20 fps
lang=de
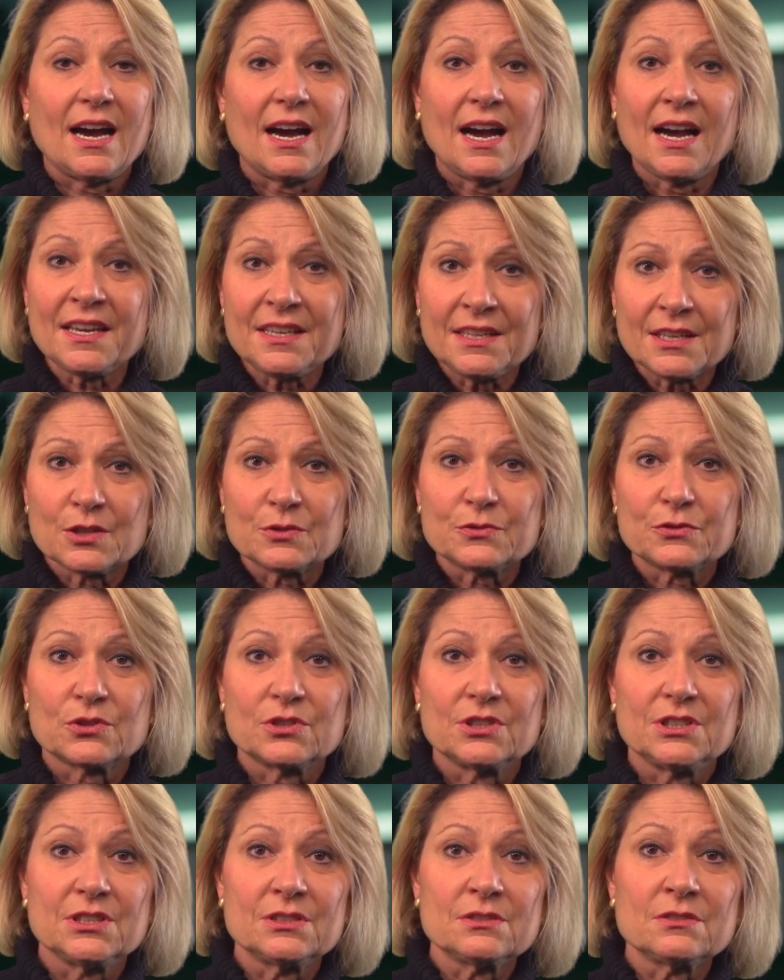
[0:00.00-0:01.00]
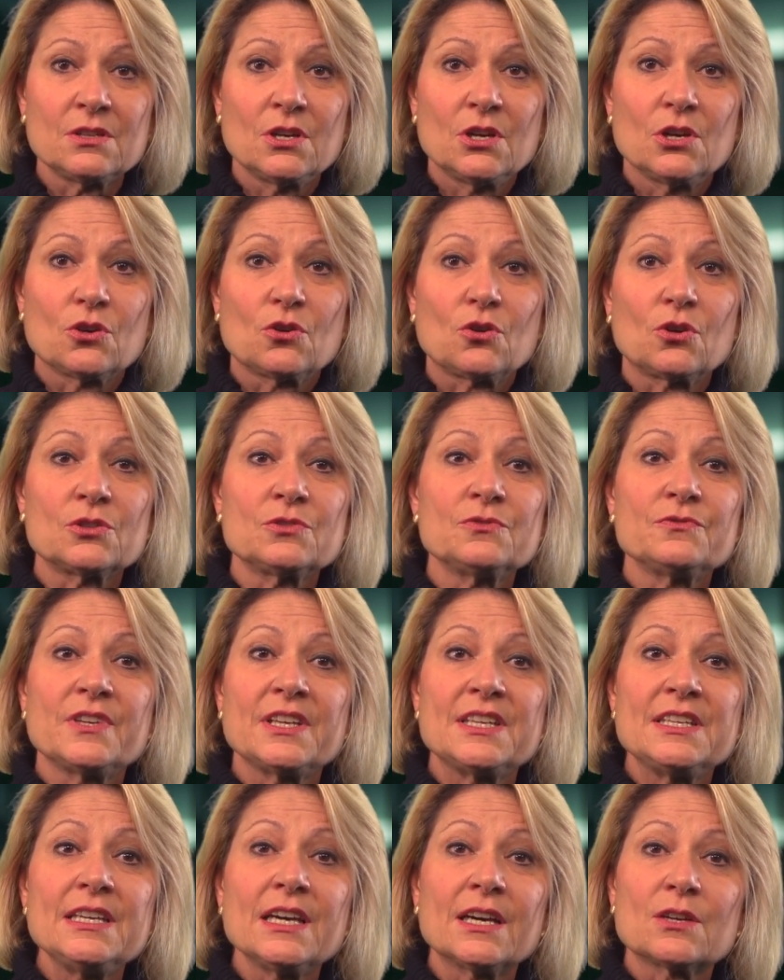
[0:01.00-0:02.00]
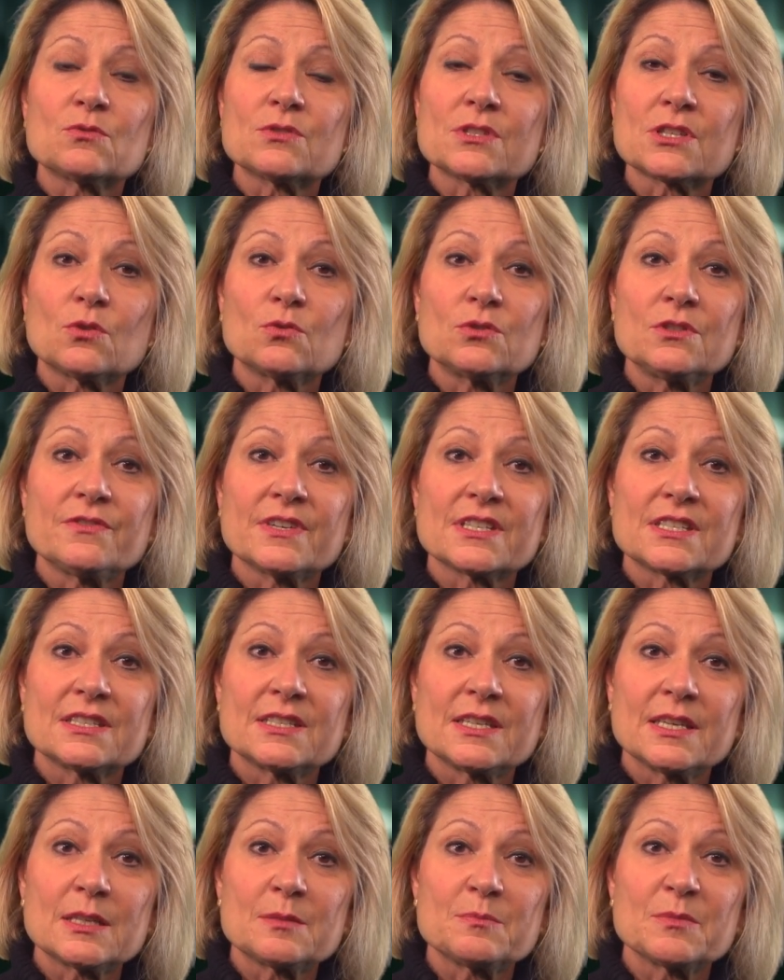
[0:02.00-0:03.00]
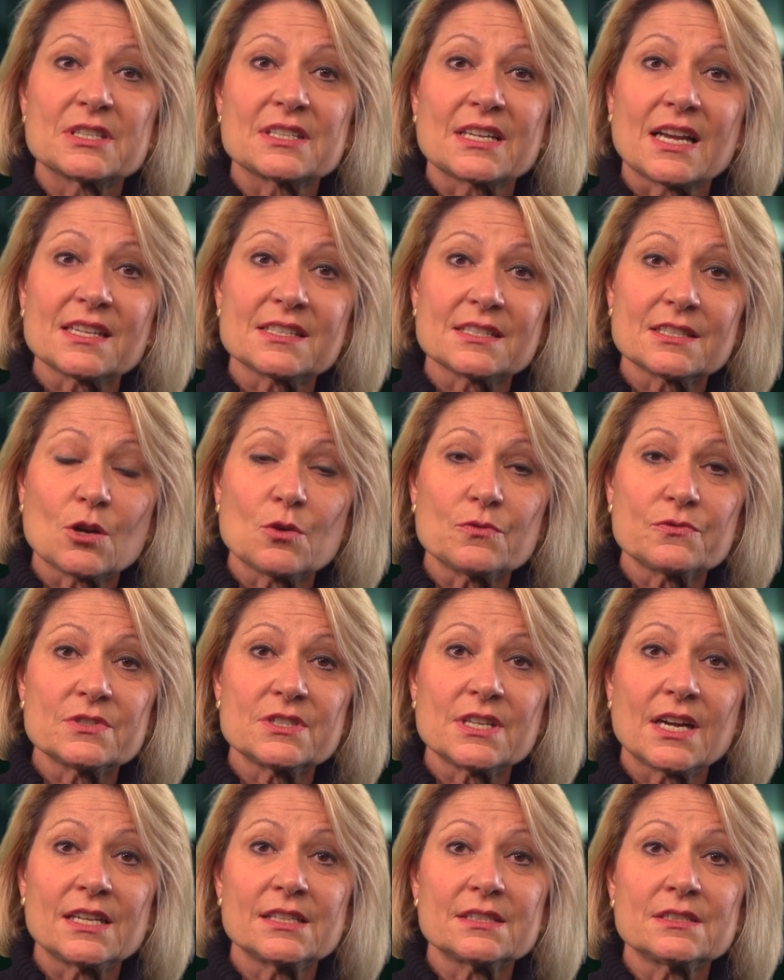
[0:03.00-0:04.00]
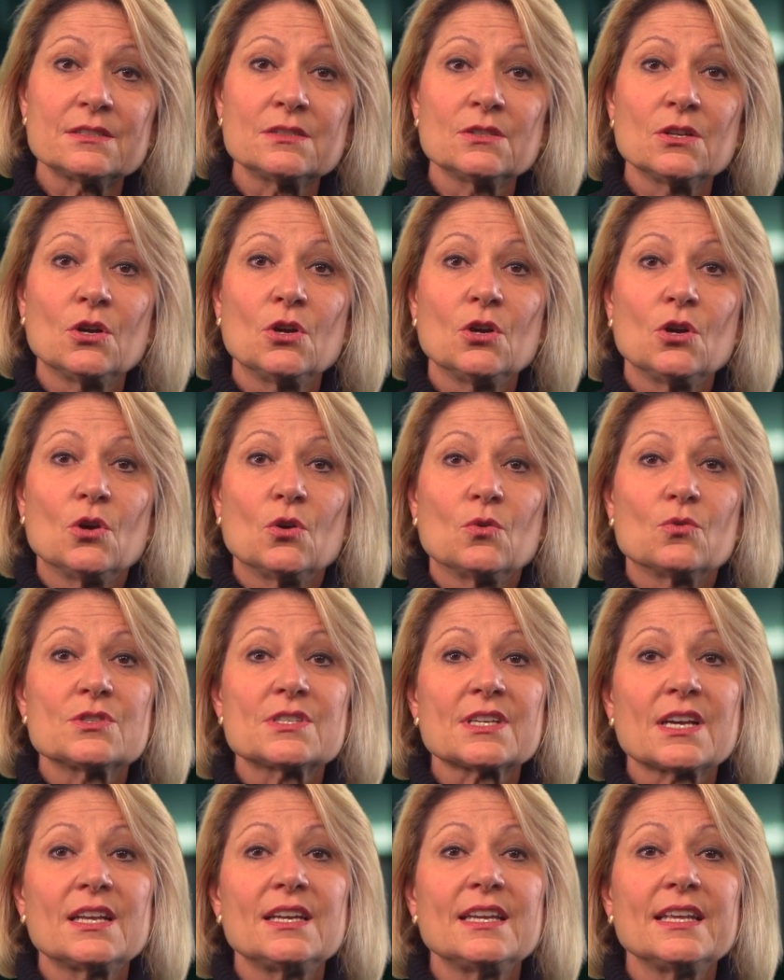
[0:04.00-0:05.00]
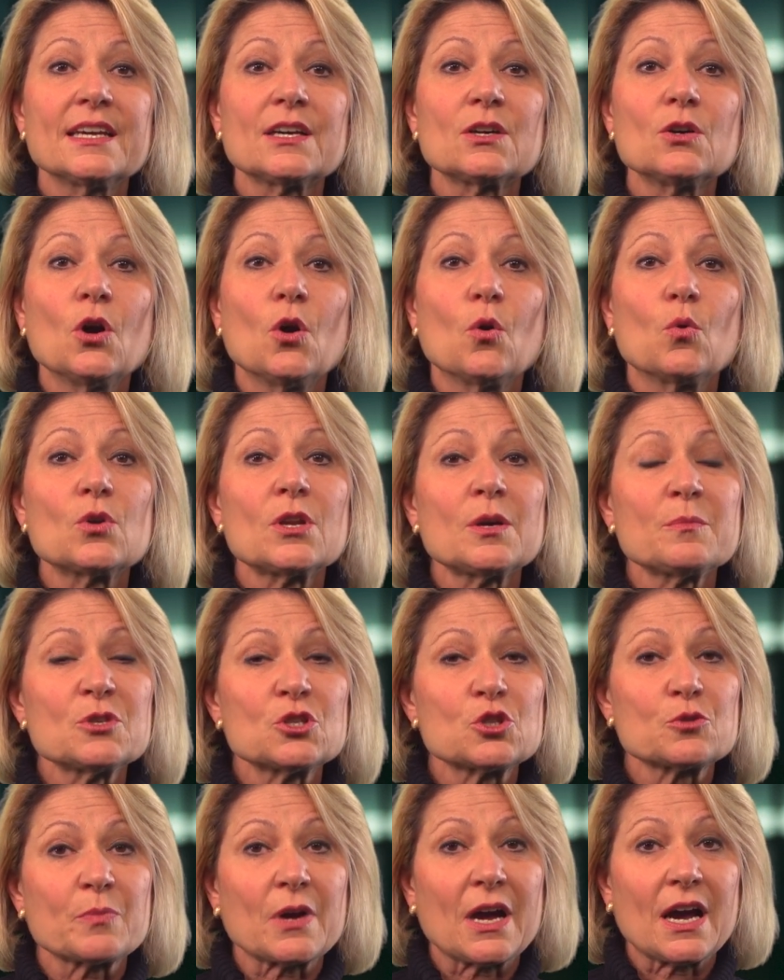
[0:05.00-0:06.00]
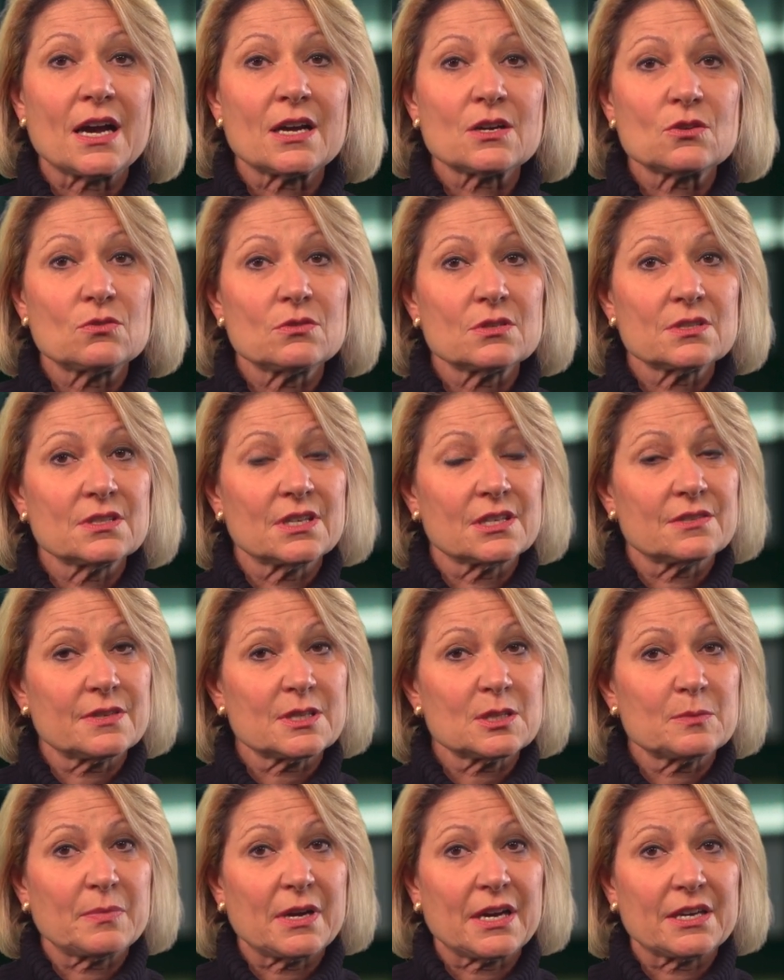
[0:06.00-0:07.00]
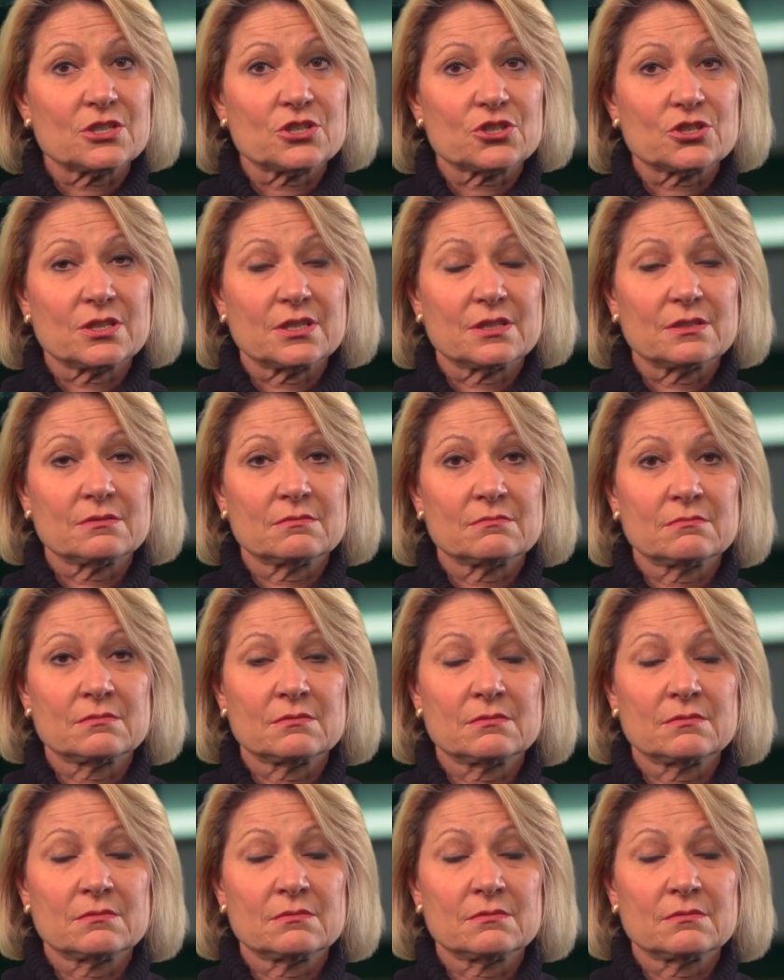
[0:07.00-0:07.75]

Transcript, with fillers: Einigen von ihnen konnten wir hier an unserer Universität mit Gastaufenthalten, unserer Lehre oder mit Sprachkursen etwas beistehen.